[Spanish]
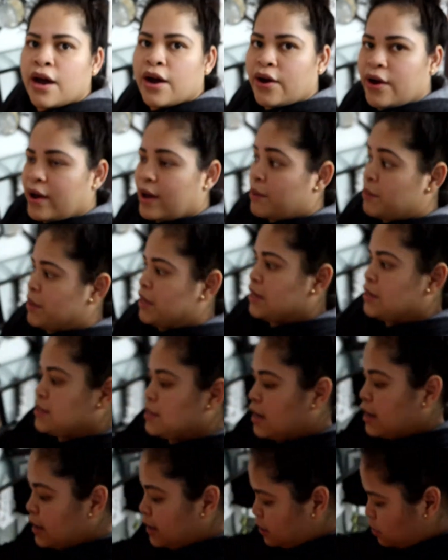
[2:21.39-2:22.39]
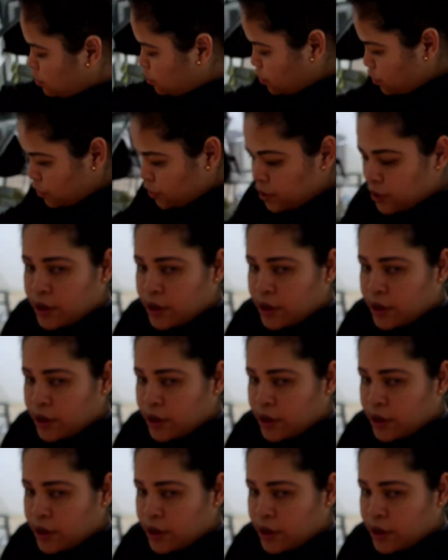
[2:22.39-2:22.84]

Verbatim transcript: Ok, amigas, ya quedó.